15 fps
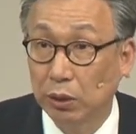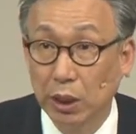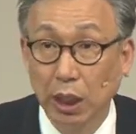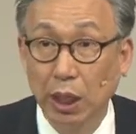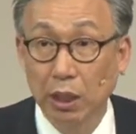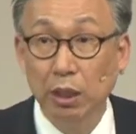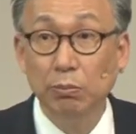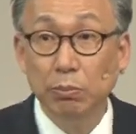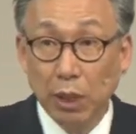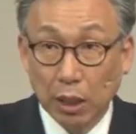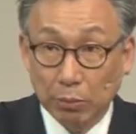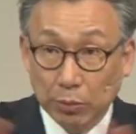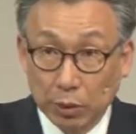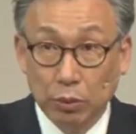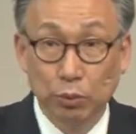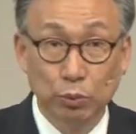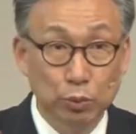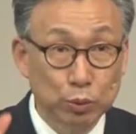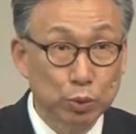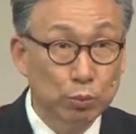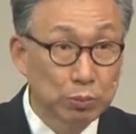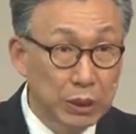제가 이런 말 하면
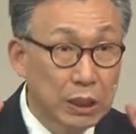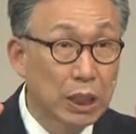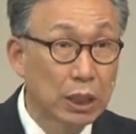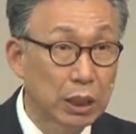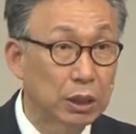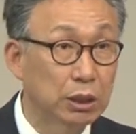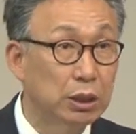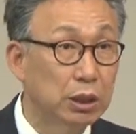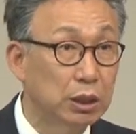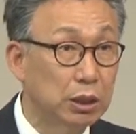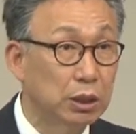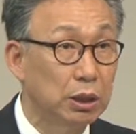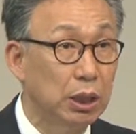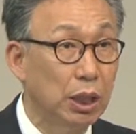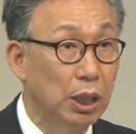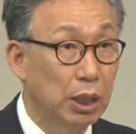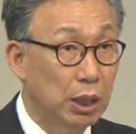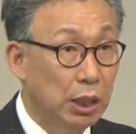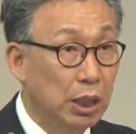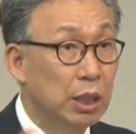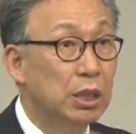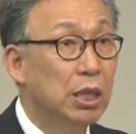좀 이상하게 느껴지는 게
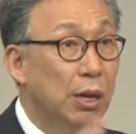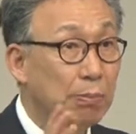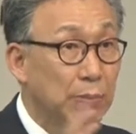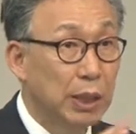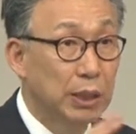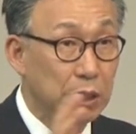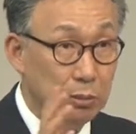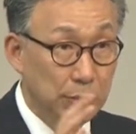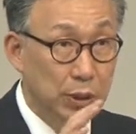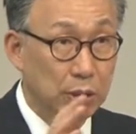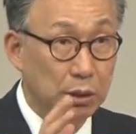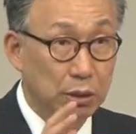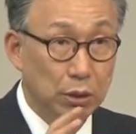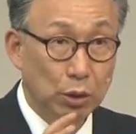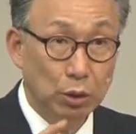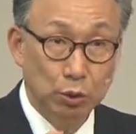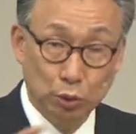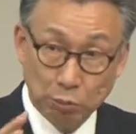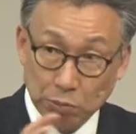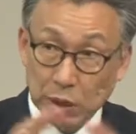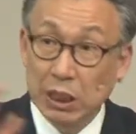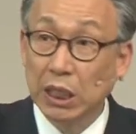인간만 이미
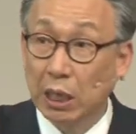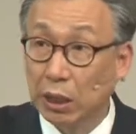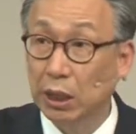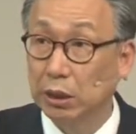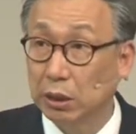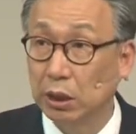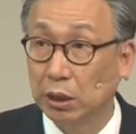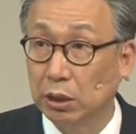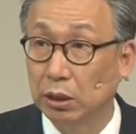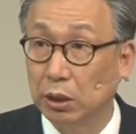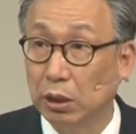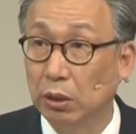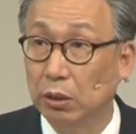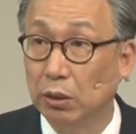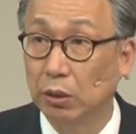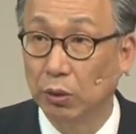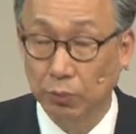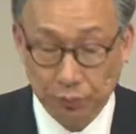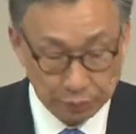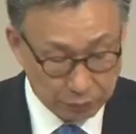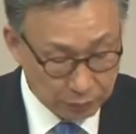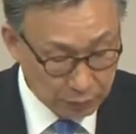좀 이상해져 있어요.
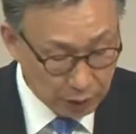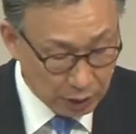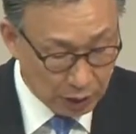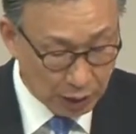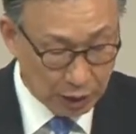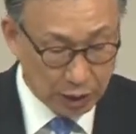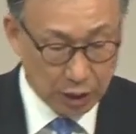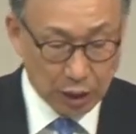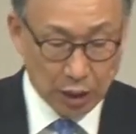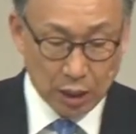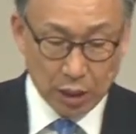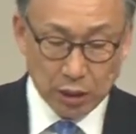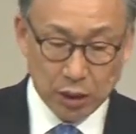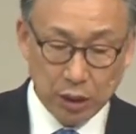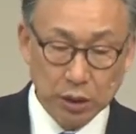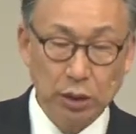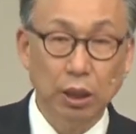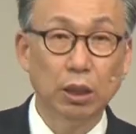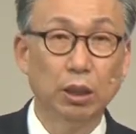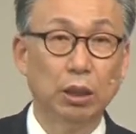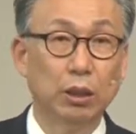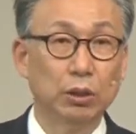예.
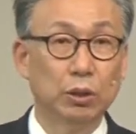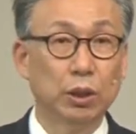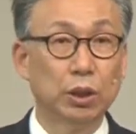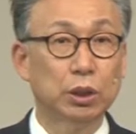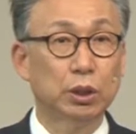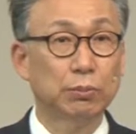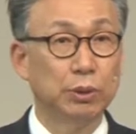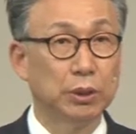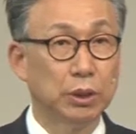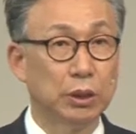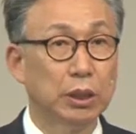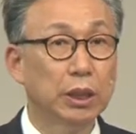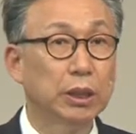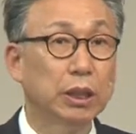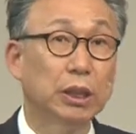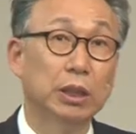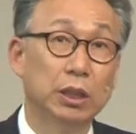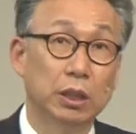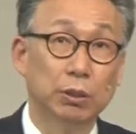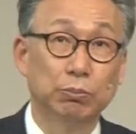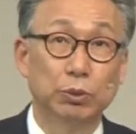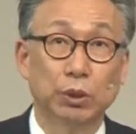그래서 여기서 벌써 성경을
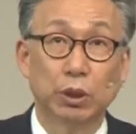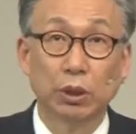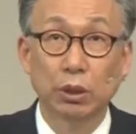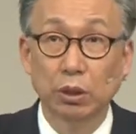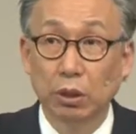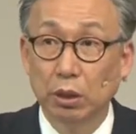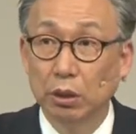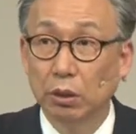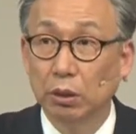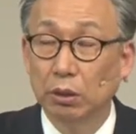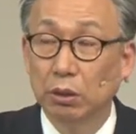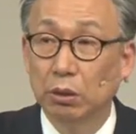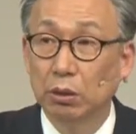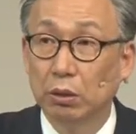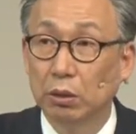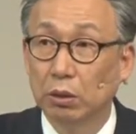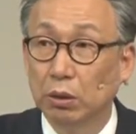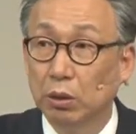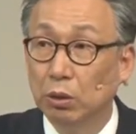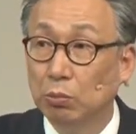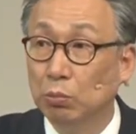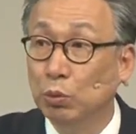읽는 분들은
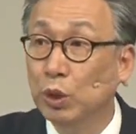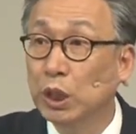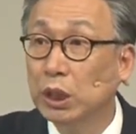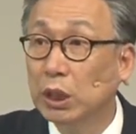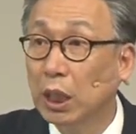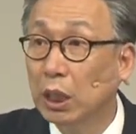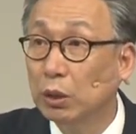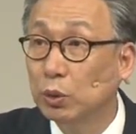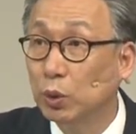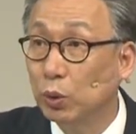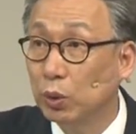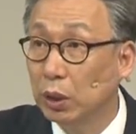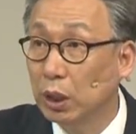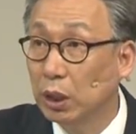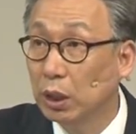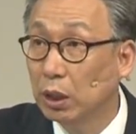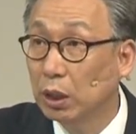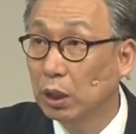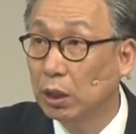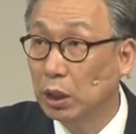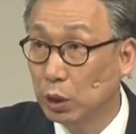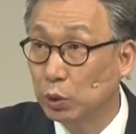무익한 종의
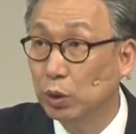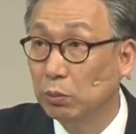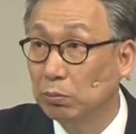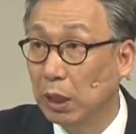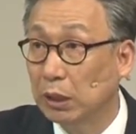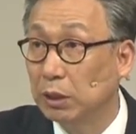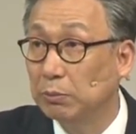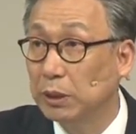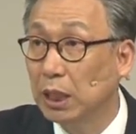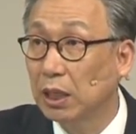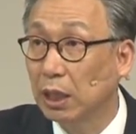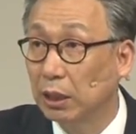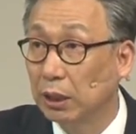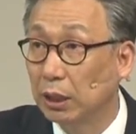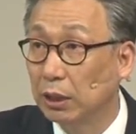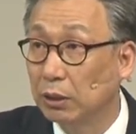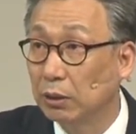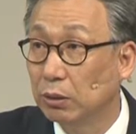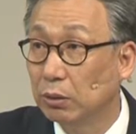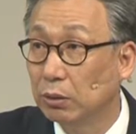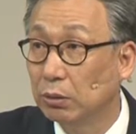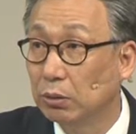예수님 말씀이 생각나야 돼요.